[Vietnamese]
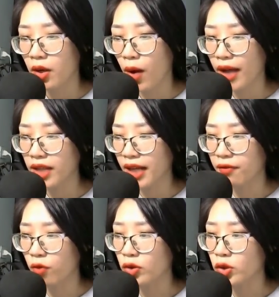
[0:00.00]
hóa
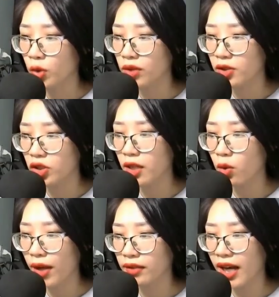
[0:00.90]
thành vô số thanh sắc
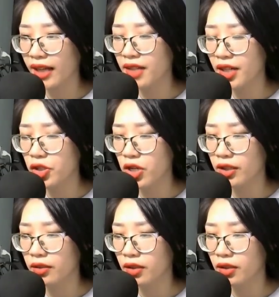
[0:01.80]
quan thải đầy trời.